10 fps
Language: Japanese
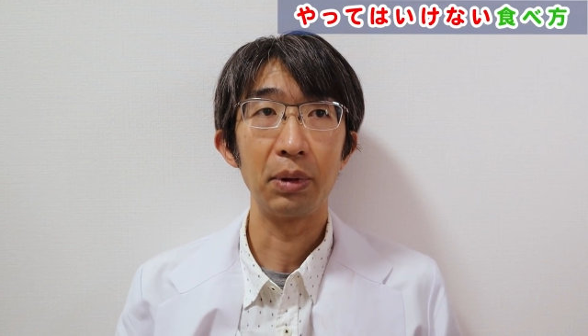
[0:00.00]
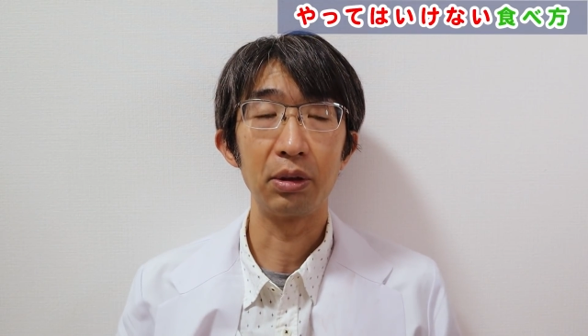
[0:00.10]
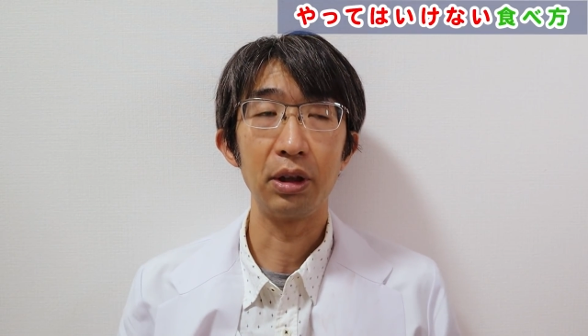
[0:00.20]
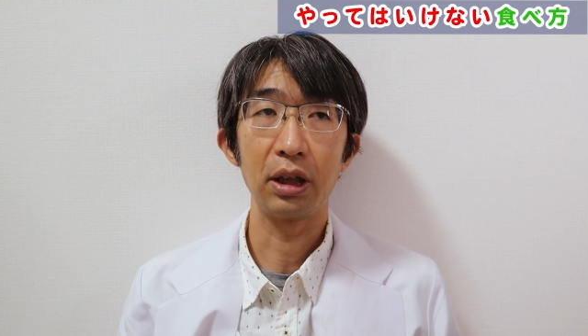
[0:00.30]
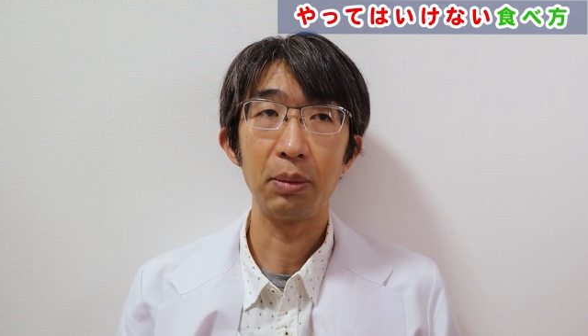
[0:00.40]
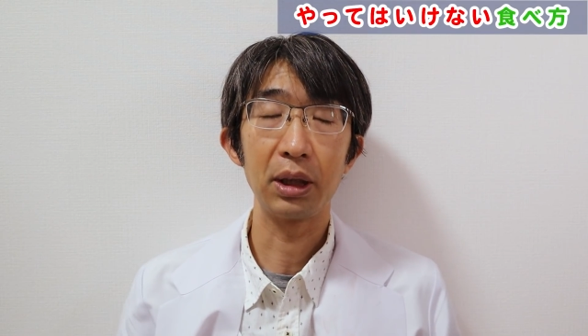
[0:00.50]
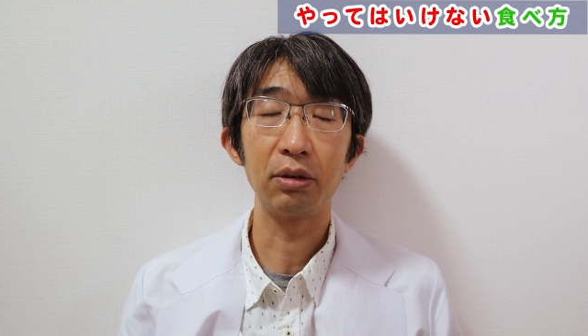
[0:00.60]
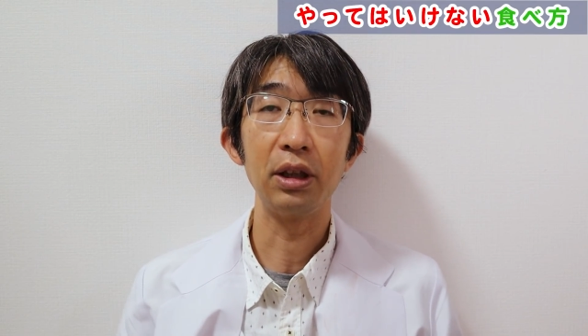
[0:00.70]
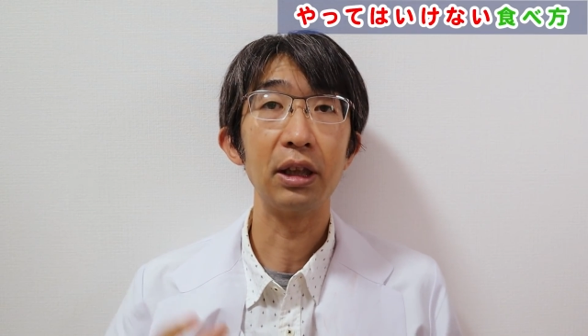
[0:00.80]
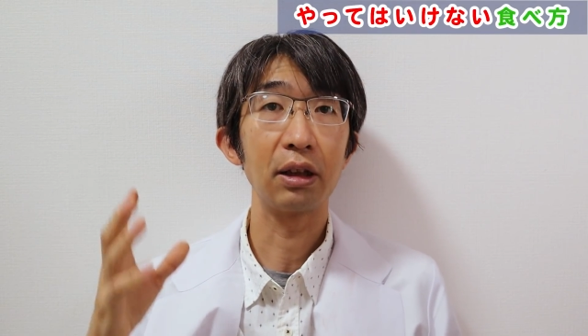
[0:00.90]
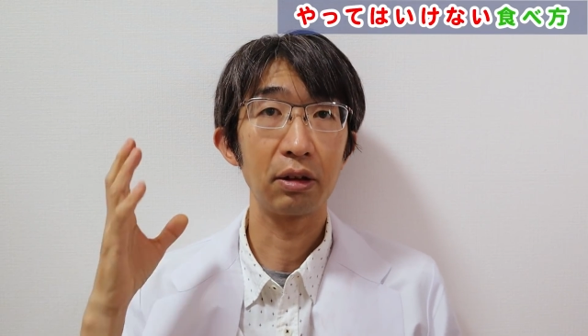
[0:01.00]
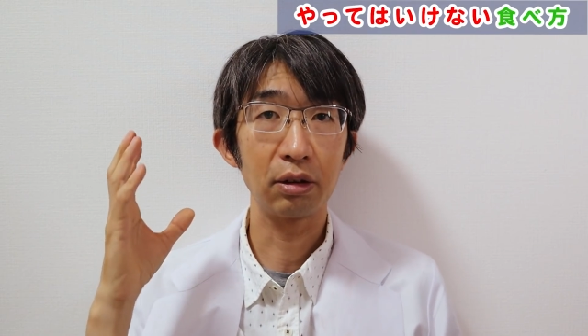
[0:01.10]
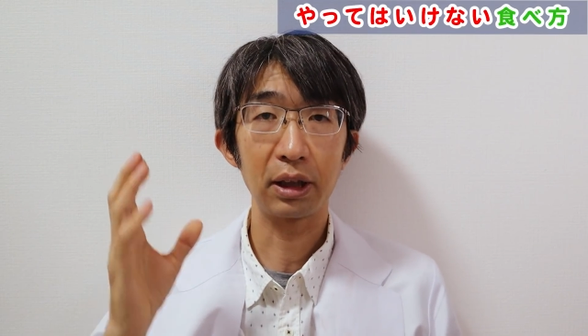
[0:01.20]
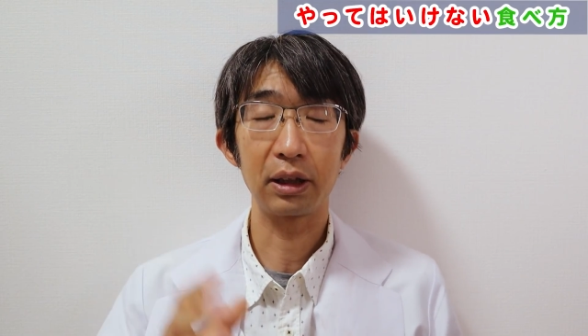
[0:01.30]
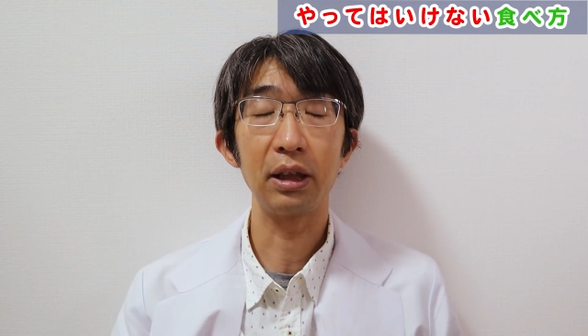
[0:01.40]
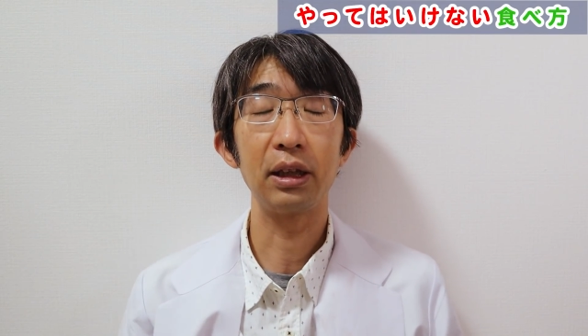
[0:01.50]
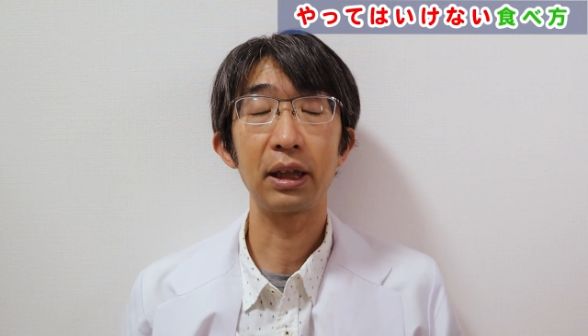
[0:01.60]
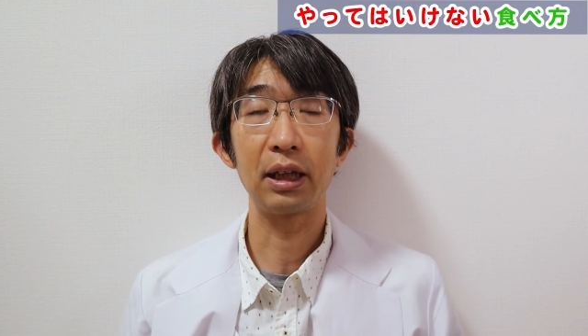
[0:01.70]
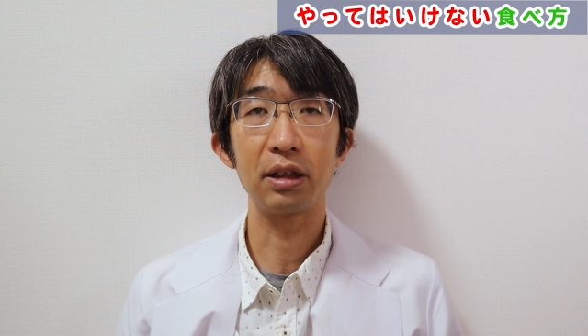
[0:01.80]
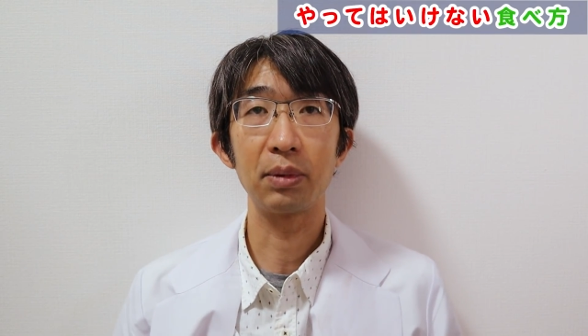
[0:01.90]
まあ、グリセミックインデックスとかって言っ
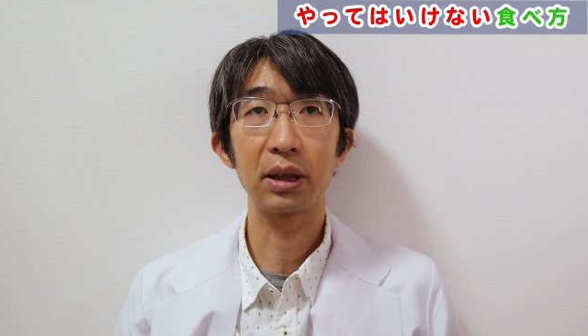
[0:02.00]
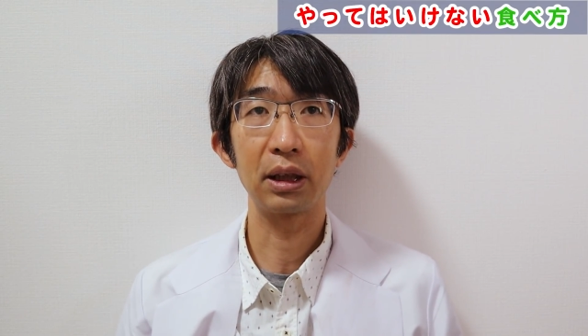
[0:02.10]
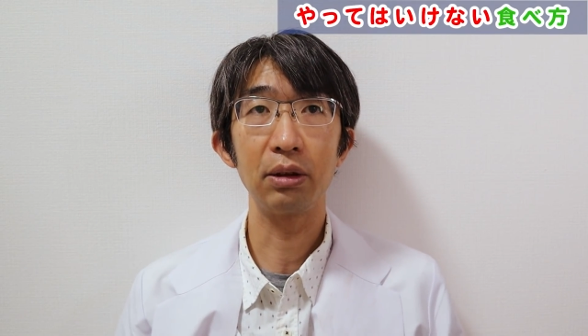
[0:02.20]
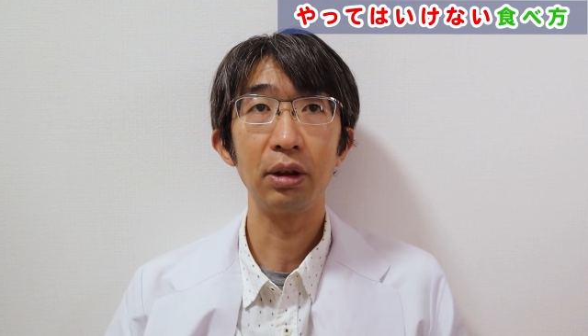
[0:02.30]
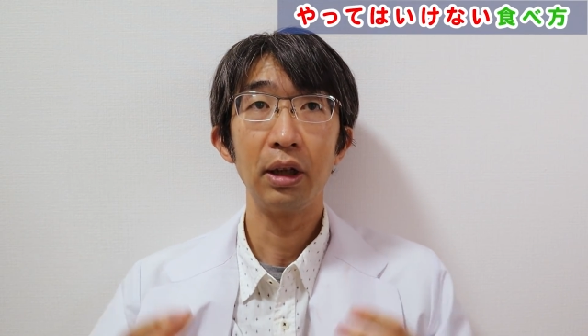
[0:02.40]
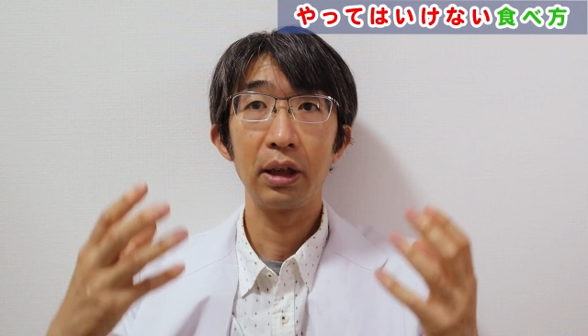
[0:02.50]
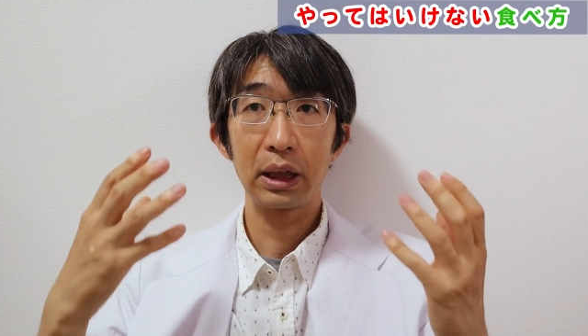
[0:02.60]
たりしますけど、